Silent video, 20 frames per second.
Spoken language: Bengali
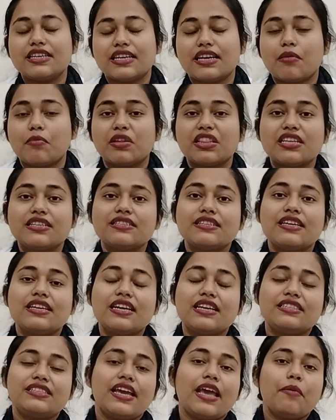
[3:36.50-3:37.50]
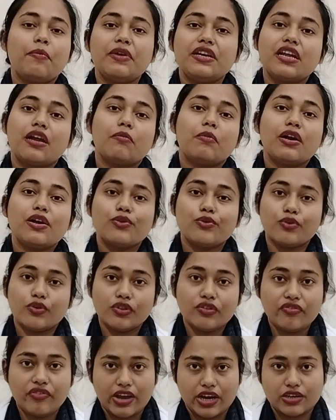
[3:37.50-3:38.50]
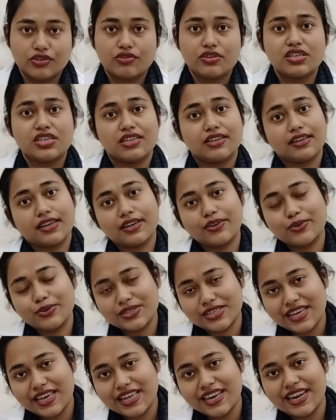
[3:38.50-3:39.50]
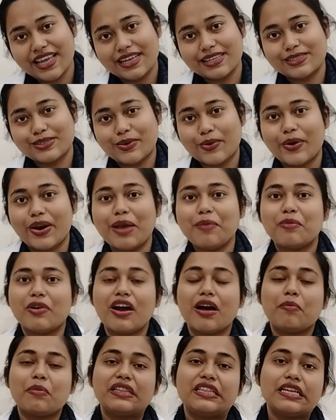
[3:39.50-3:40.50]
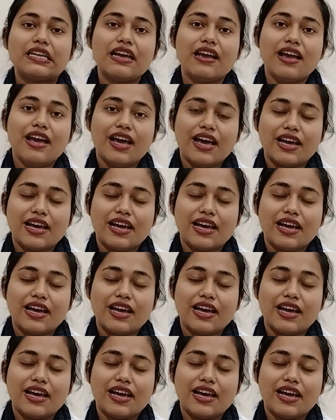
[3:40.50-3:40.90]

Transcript: যেটা আমাদের স্কিনের যে এপিডার্মাল গ্রোথ ফ্যাক্টর সেটাকে হচ্ছে ইনহ্যান্স করে এবং আমাদের